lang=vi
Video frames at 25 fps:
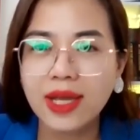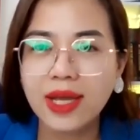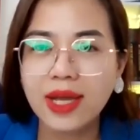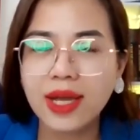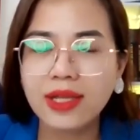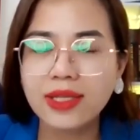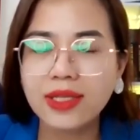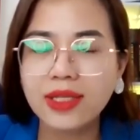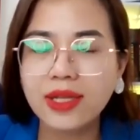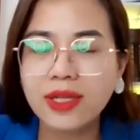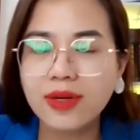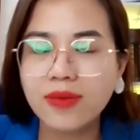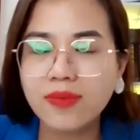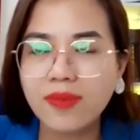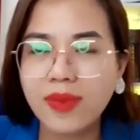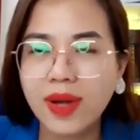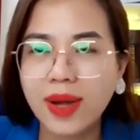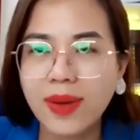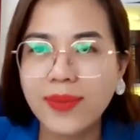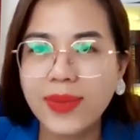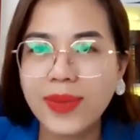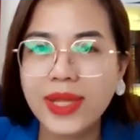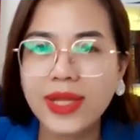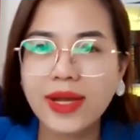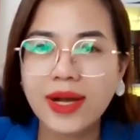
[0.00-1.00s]
à, nhưng
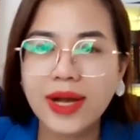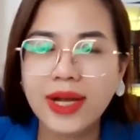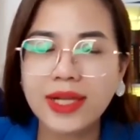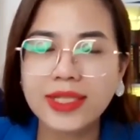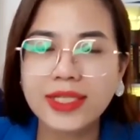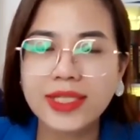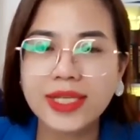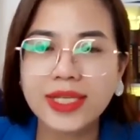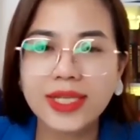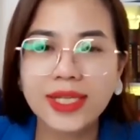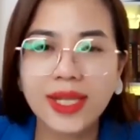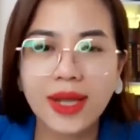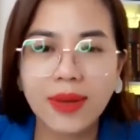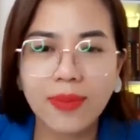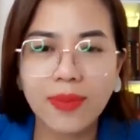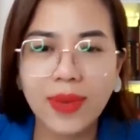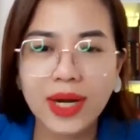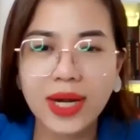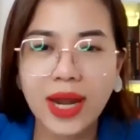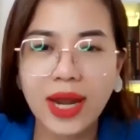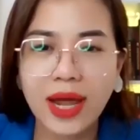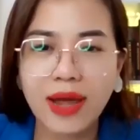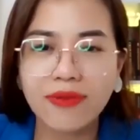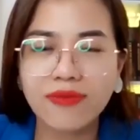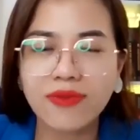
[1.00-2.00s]
mà bây giờ anh chị nhắm
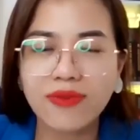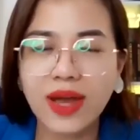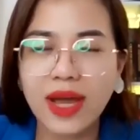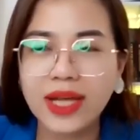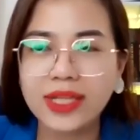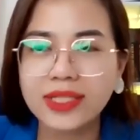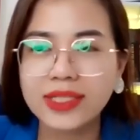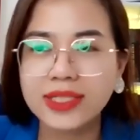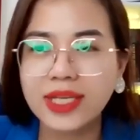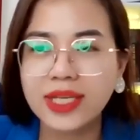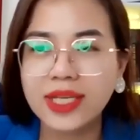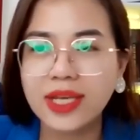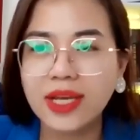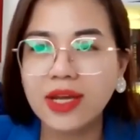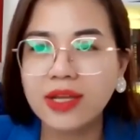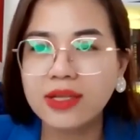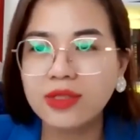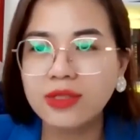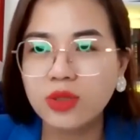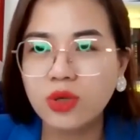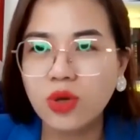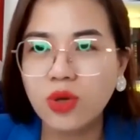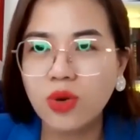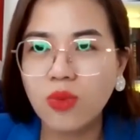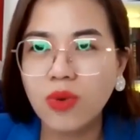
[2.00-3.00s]
mắt lại và anh chị
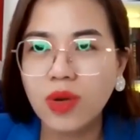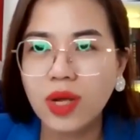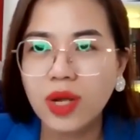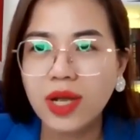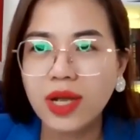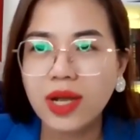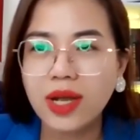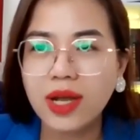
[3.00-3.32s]
hình dung